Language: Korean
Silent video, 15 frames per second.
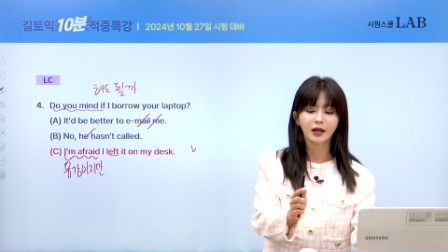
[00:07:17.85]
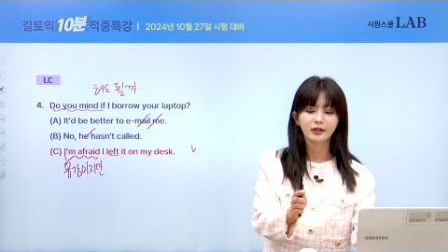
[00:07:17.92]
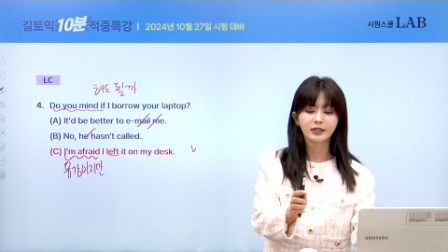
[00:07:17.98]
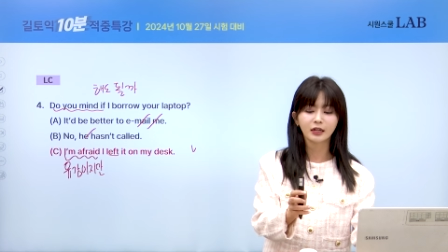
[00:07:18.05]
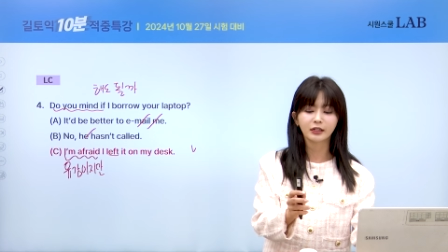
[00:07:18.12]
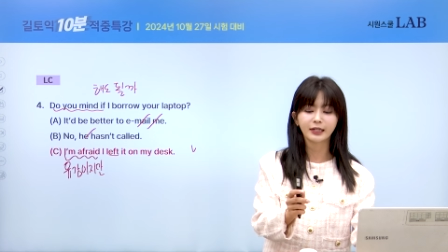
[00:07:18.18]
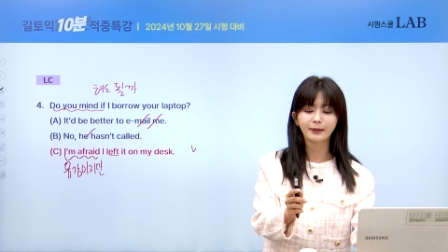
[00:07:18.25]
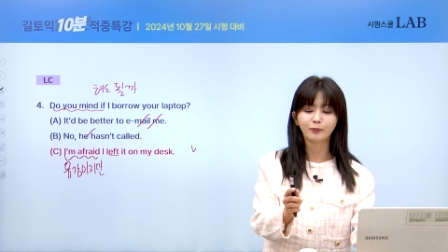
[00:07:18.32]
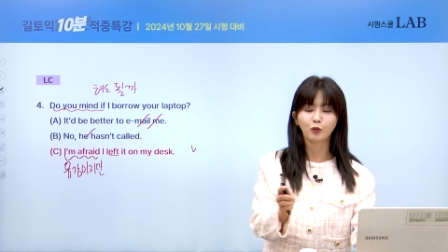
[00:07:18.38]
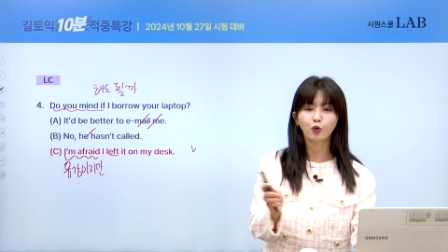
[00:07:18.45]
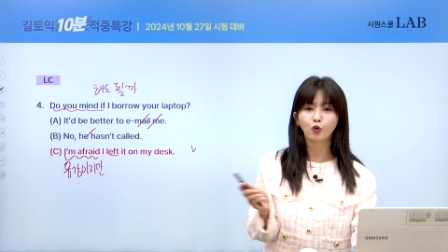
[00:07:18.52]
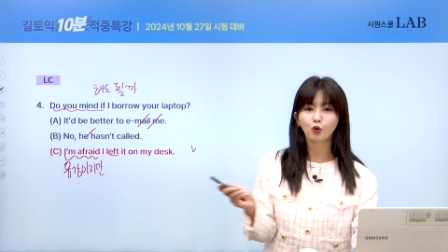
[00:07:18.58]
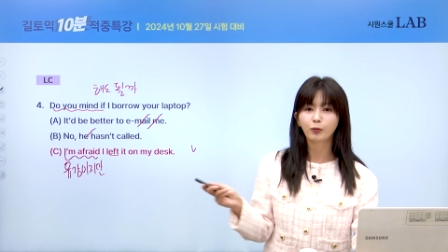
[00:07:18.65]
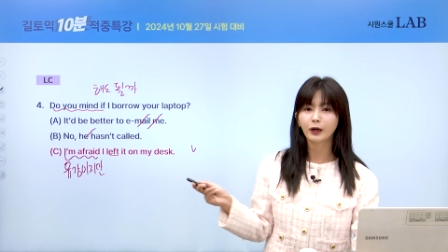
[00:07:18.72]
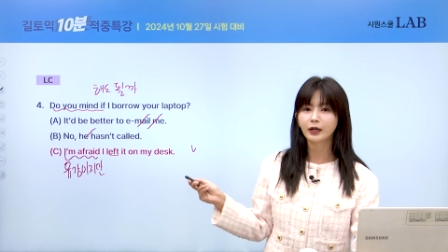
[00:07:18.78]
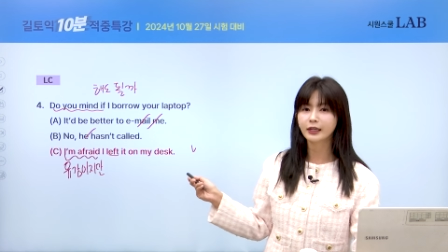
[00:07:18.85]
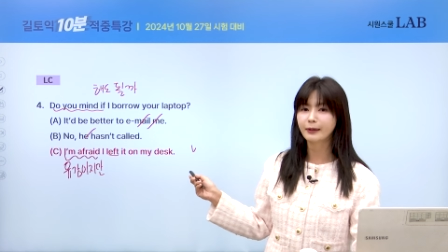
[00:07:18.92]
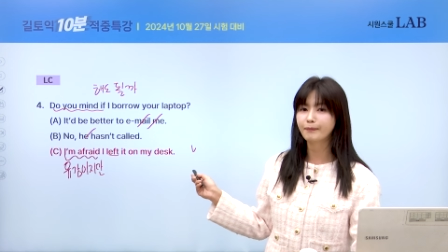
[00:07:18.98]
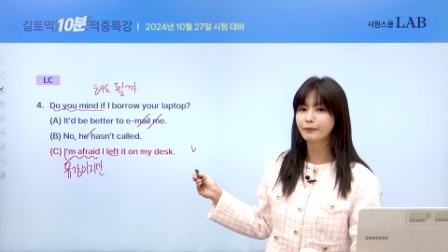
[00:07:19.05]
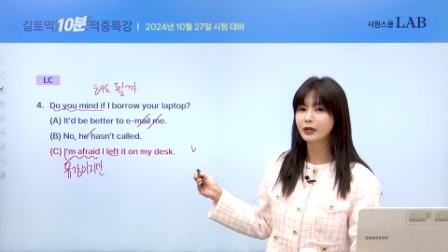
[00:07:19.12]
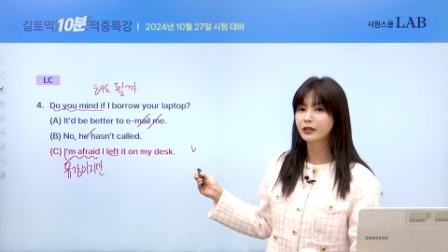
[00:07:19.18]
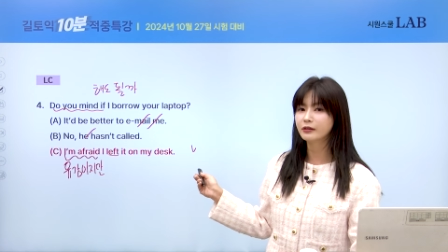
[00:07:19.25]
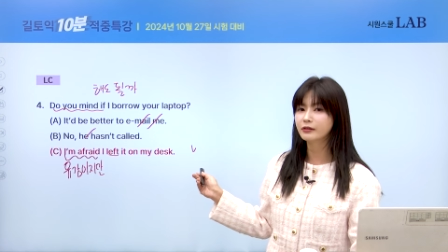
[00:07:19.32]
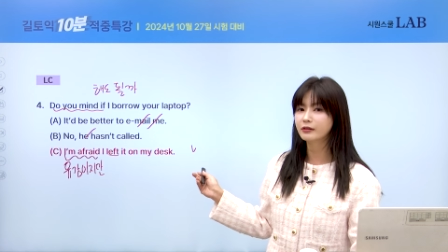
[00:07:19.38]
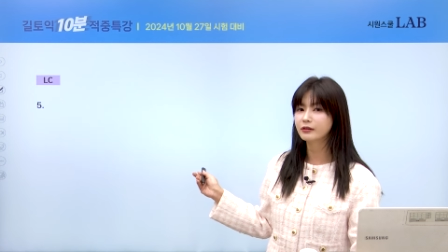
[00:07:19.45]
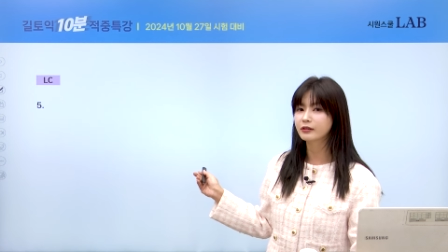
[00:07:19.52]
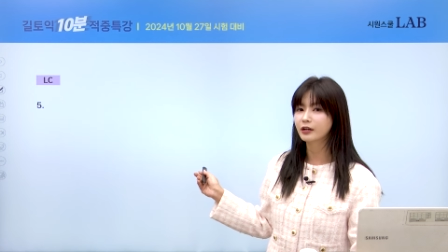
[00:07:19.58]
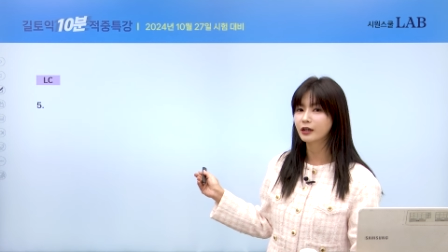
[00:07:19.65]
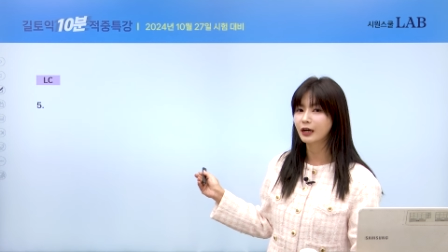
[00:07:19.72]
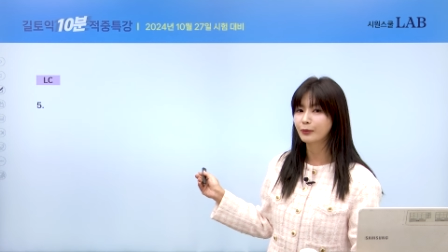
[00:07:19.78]
자 그다음 5번 한번
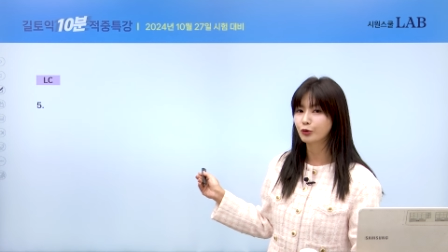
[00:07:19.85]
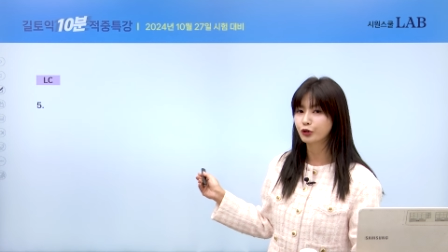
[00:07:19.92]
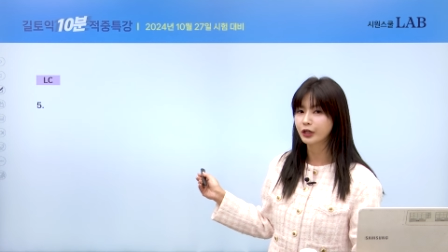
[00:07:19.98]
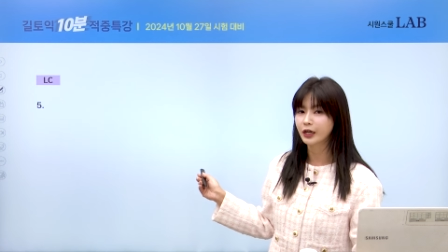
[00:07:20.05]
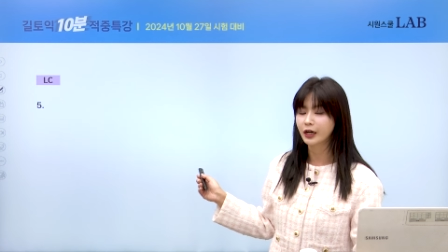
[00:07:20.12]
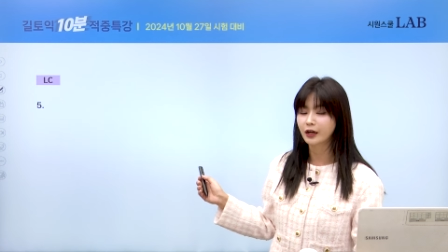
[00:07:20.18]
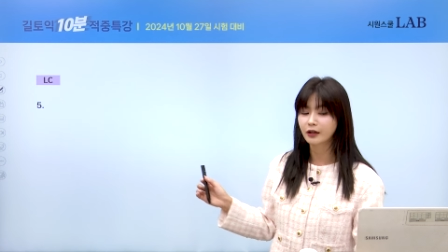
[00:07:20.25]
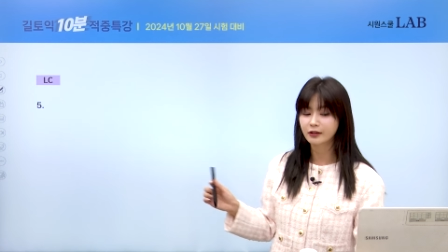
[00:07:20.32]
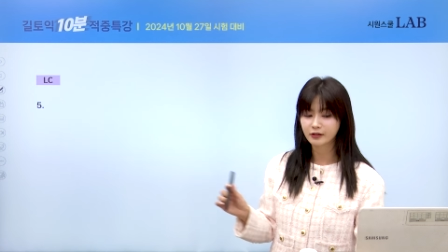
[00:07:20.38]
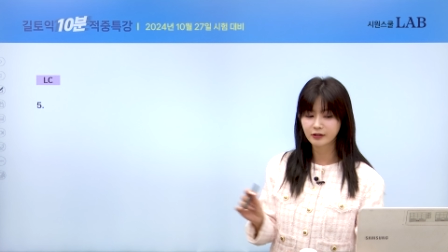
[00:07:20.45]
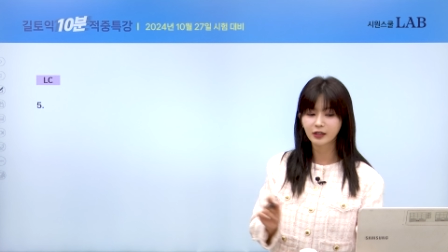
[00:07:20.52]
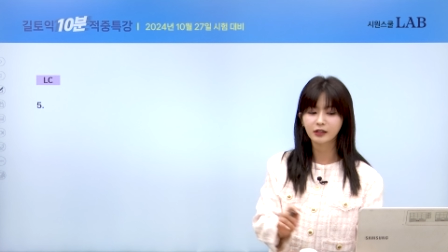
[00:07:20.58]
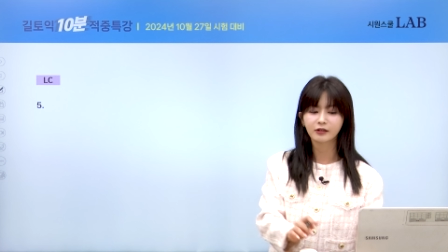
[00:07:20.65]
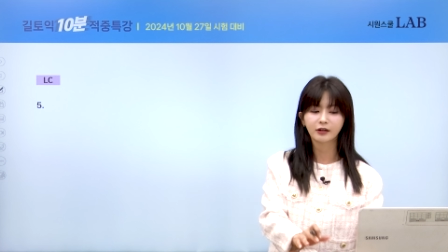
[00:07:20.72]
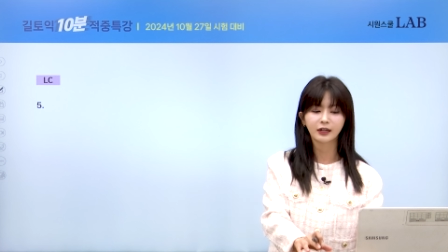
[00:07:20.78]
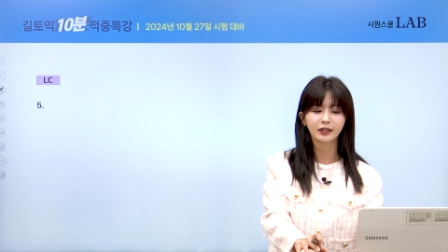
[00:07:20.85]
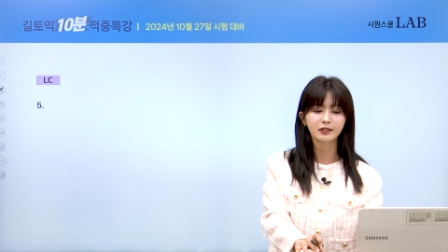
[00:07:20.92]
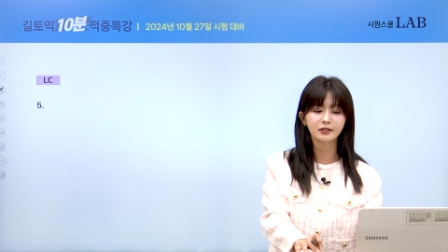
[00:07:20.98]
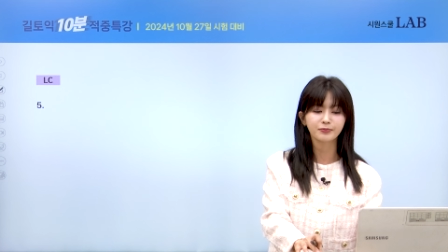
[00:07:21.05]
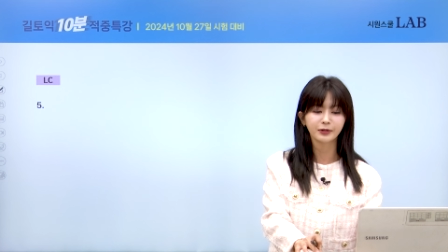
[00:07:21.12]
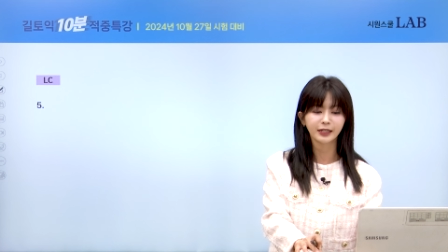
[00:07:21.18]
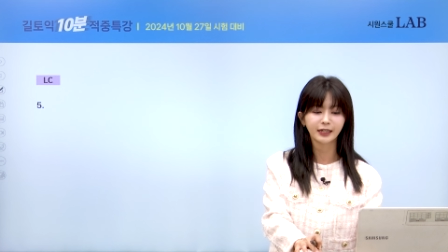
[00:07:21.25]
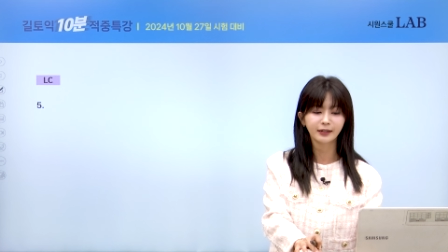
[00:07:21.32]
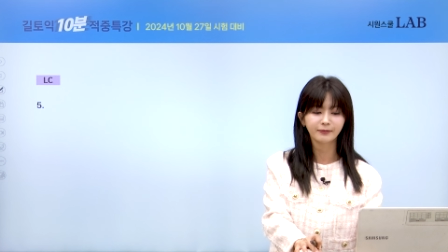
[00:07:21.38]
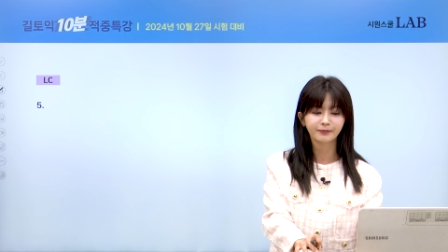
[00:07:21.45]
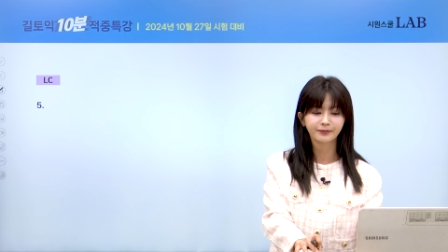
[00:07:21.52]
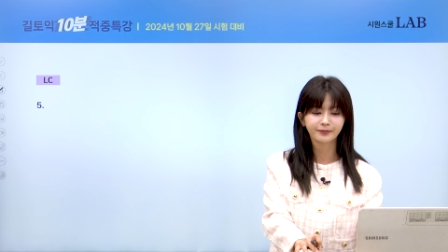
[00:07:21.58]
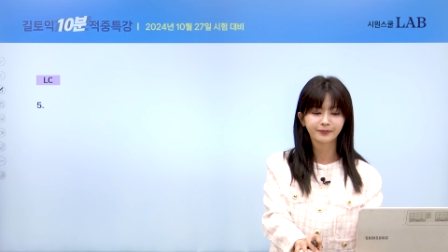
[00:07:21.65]
들어가 볼게요. 듣기 들어가겠습니다.